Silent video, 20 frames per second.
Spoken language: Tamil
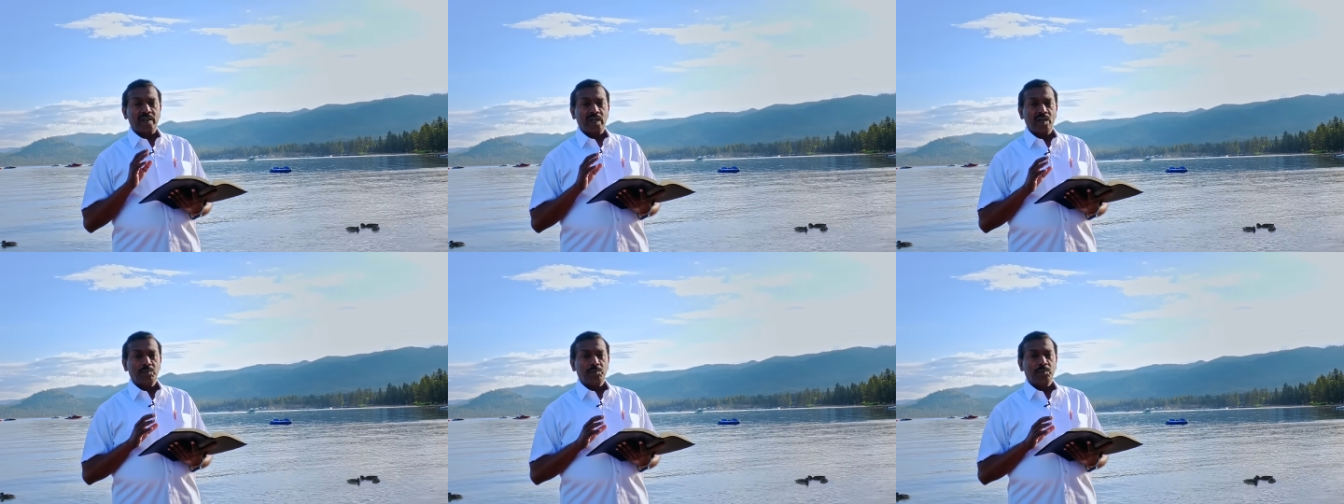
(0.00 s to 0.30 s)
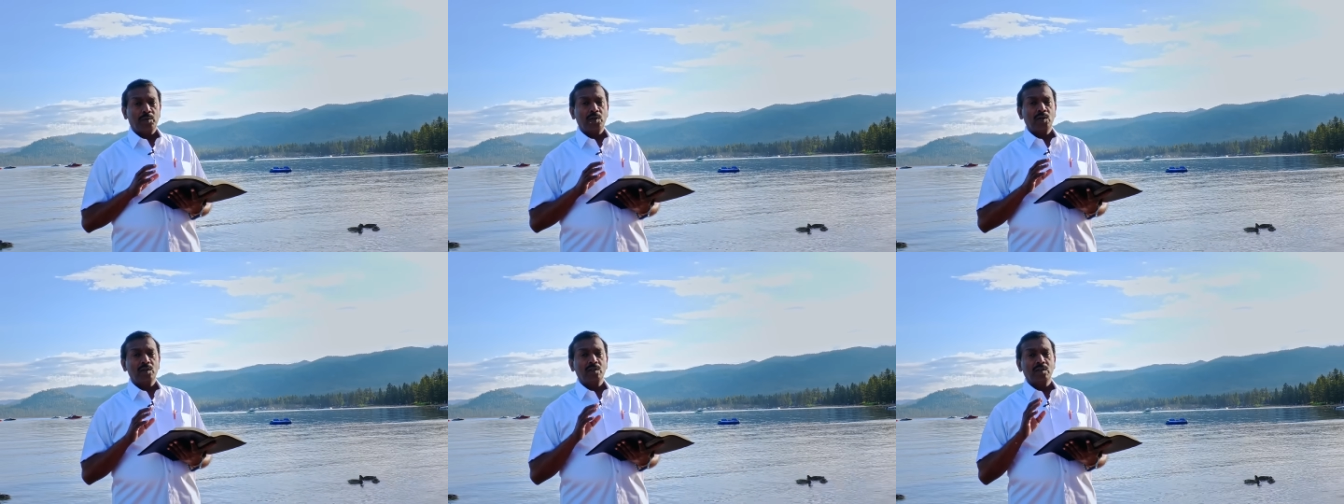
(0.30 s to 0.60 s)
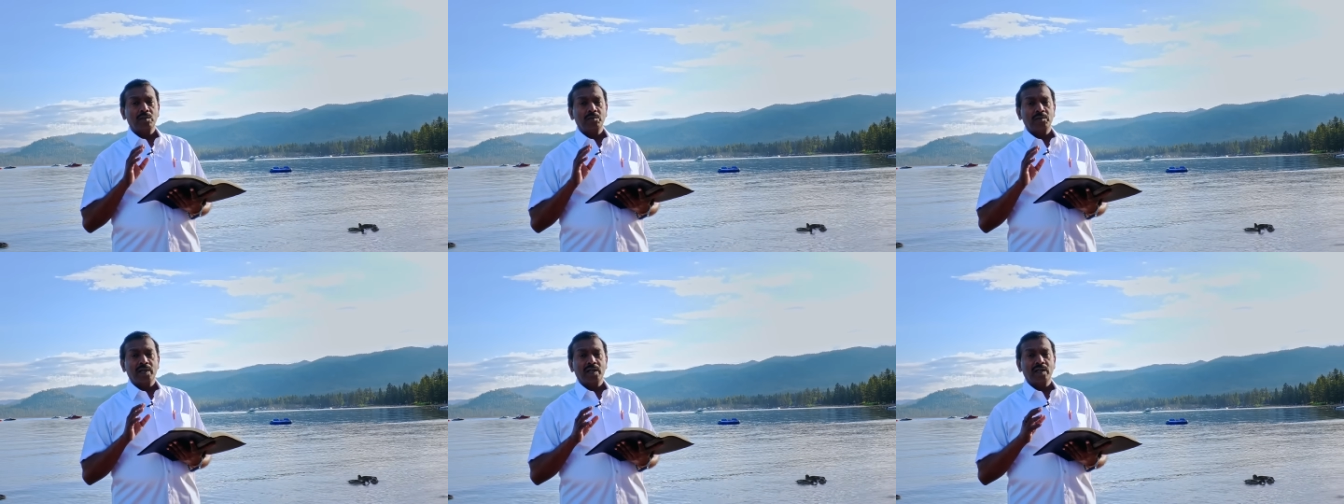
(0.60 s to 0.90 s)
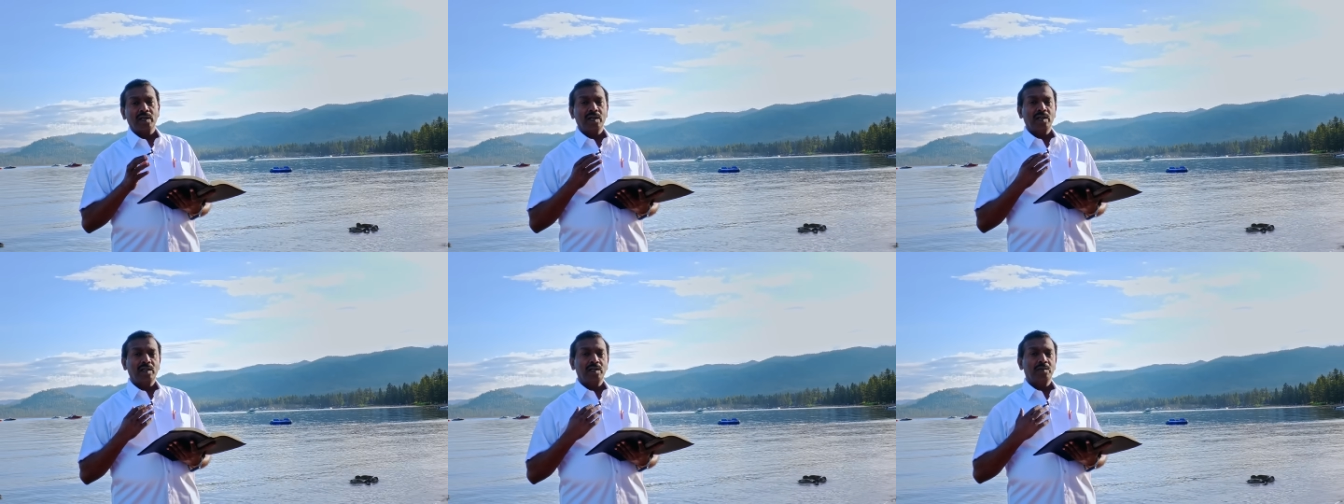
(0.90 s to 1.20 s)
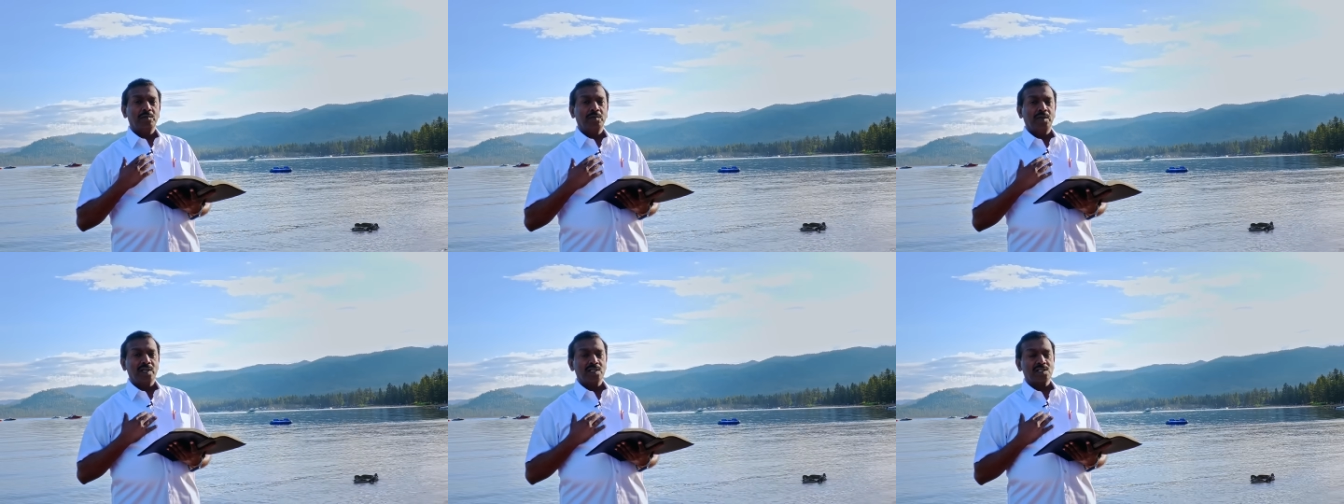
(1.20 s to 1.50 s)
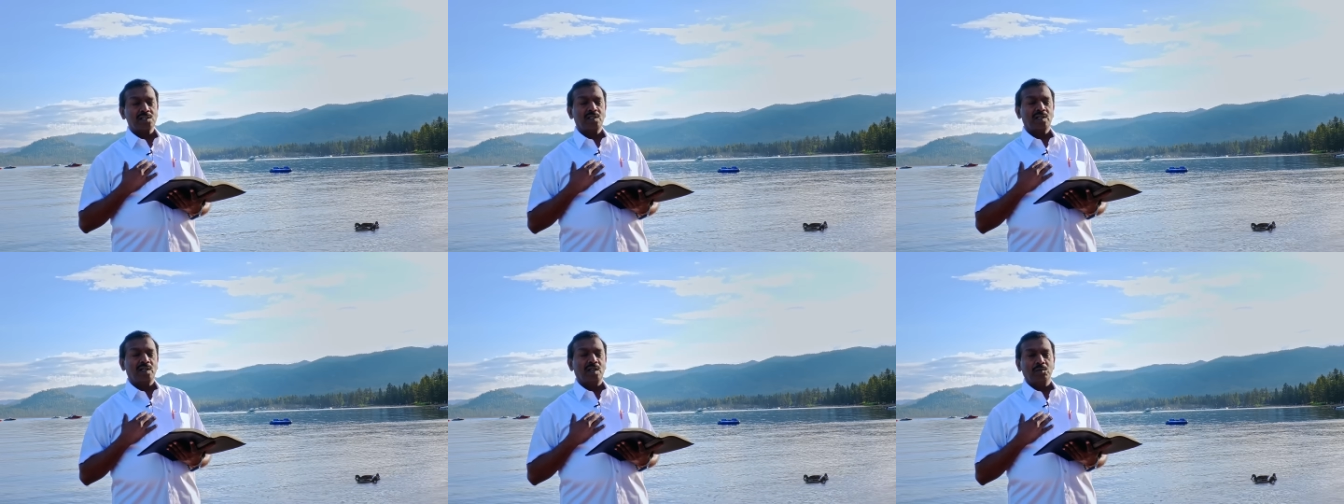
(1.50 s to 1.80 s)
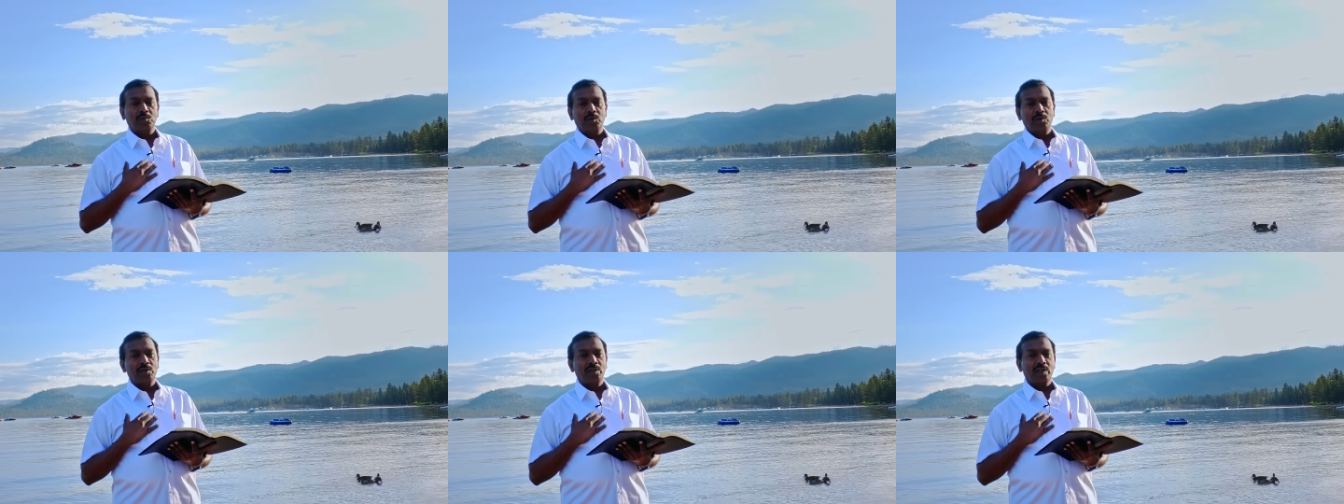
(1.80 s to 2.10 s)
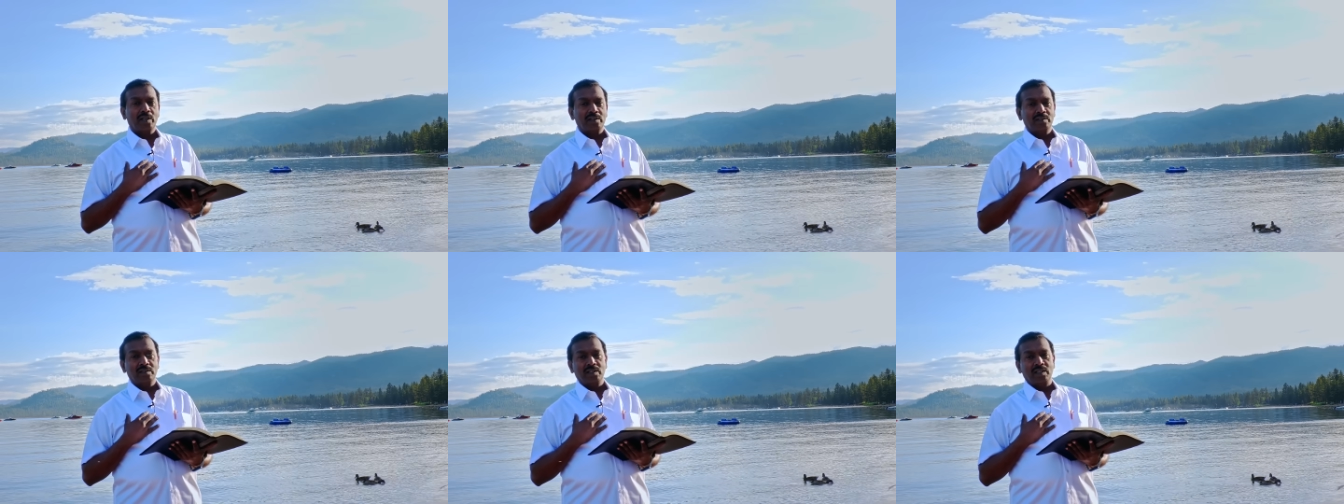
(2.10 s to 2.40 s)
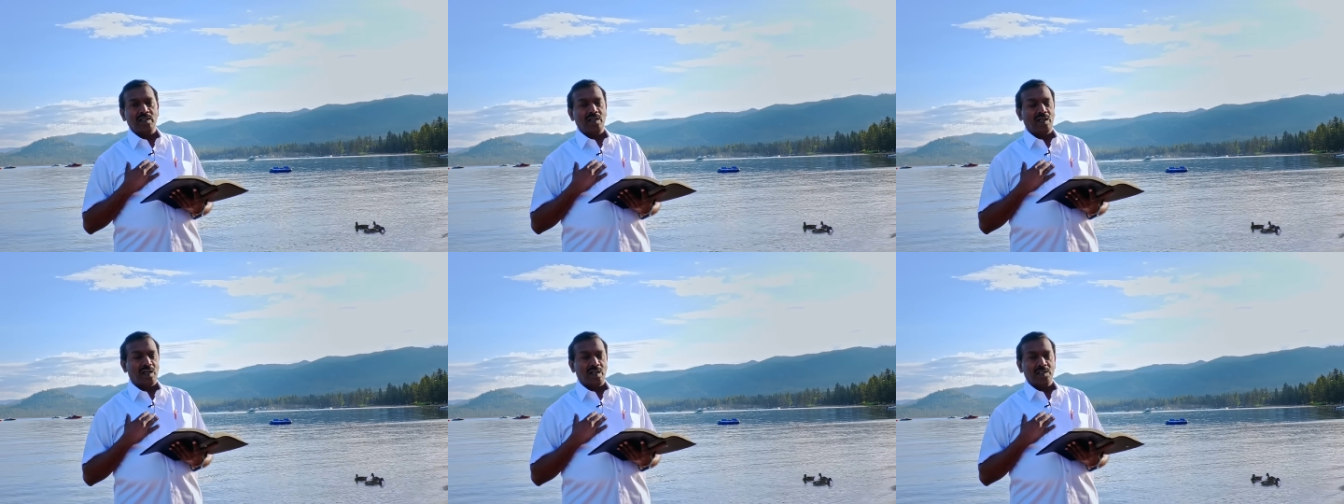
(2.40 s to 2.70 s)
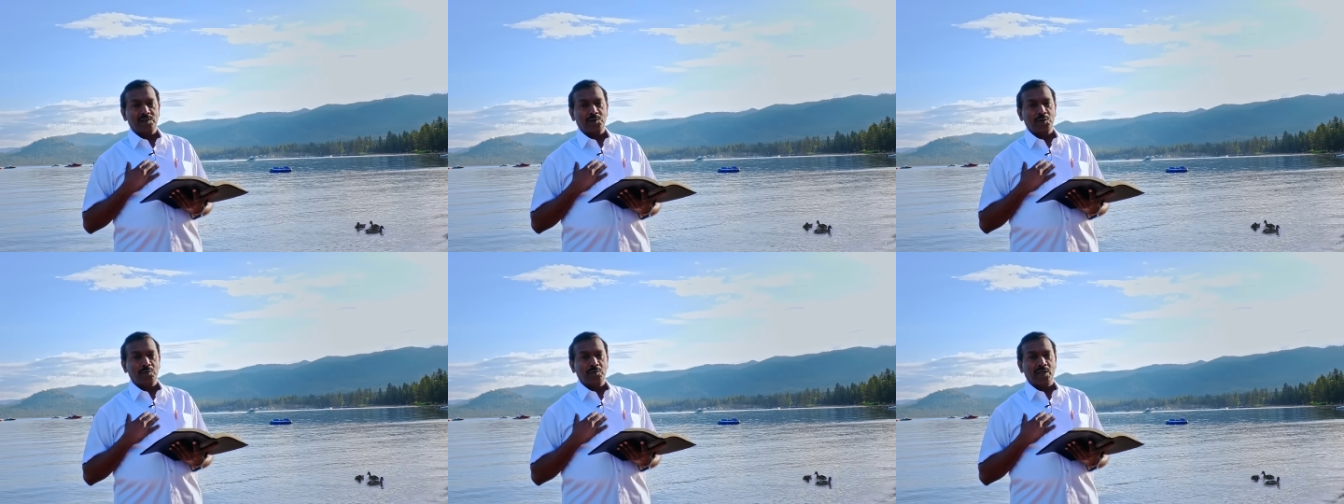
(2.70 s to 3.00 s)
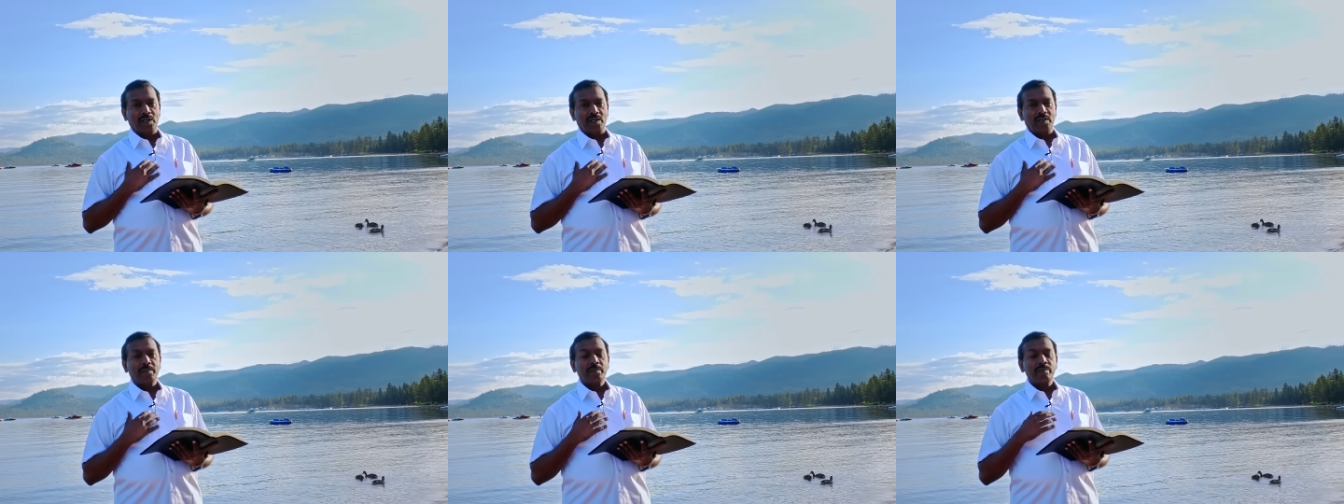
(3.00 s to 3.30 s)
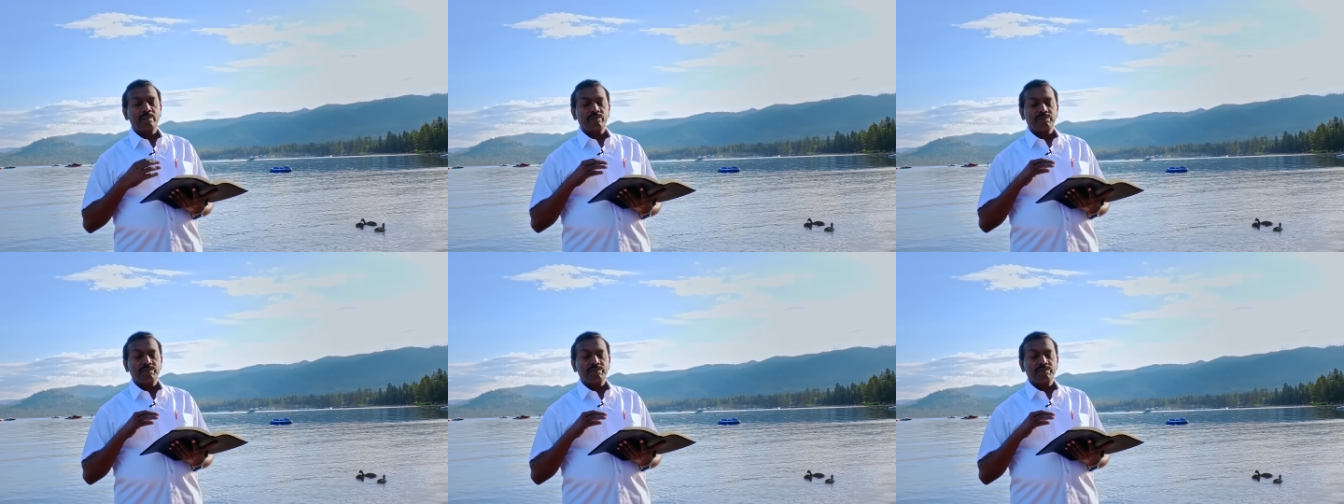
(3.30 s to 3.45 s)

எப்பொழுதும் எங்கேயும் இயேசு நம்மோடு இருந்த நடத்துவார்